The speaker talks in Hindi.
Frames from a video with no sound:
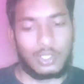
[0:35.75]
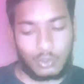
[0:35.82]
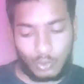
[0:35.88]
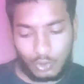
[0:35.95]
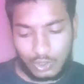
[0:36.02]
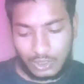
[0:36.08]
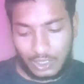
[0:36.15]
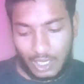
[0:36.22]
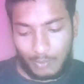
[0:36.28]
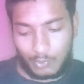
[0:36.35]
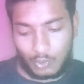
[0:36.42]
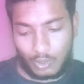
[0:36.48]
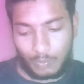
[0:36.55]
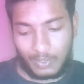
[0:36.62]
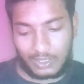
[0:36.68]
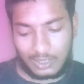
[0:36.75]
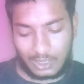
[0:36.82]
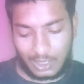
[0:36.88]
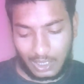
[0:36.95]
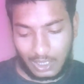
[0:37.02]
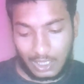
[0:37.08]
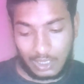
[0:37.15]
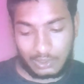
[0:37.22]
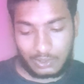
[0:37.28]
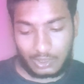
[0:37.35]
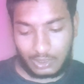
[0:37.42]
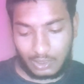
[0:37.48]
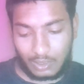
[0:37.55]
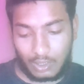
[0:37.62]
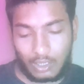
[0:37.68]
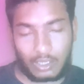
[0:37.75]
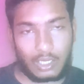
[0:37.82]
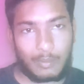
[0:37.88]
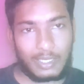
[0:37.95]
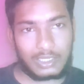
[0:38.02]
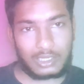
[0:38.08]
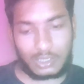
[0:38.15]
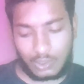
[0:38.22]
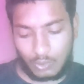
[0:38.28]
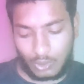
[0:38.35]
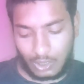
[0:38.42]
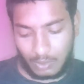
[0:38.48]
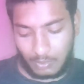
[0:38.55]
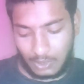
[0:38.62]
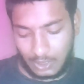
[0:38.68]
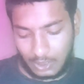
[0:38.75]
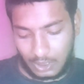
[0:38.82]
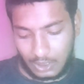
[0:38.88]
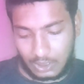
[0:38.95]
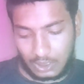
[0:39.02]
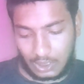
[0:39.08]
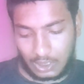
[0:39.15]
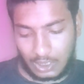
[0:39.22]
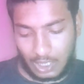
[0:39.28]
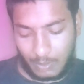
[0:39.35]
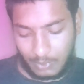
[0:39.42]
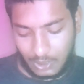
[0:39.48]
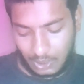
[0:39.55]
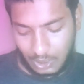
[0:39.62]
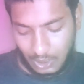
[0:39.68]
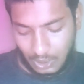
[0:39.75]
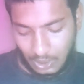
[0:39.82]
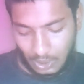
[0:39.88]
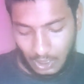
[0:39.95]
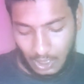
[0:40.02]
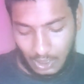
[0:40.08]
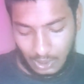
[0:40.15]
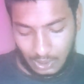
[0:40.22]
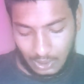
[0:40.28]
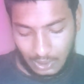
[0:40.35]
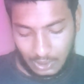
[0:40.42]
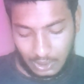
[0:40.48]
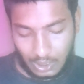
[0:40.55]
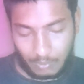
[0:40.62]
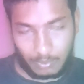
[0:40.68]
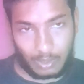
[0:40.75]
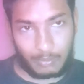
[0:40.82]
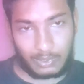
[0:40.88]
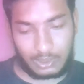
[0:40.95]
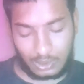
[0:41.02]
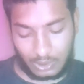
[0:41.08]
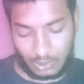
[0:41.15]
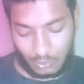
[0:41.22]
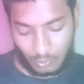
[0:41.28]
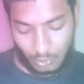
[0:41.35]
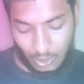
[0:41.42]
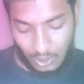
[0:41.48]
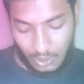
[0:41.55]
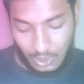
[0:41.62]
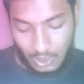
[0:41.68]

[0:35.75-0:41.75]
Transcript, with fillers: तो इससे आप जो है पैसे खेल सकते कमा सकते हो गेम खेल के जैसे कि यहाँ पे देखिए कार्ड खेल के आप कमा सकते हो ओके